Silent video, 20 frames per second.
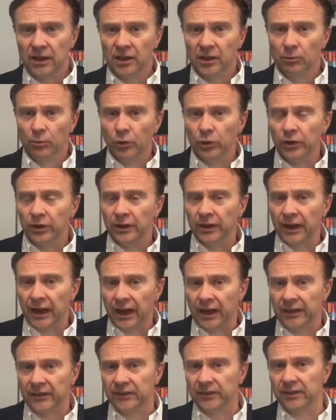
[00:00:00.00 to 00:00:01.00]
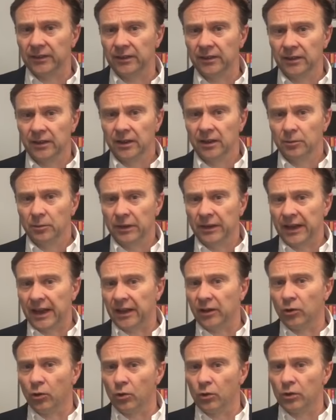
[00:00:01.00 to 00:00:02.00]

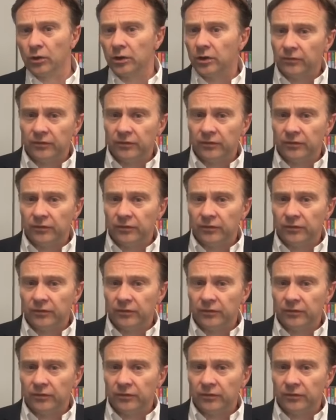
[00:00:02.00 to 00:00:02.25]
Mund-Nasen-Bedeckung,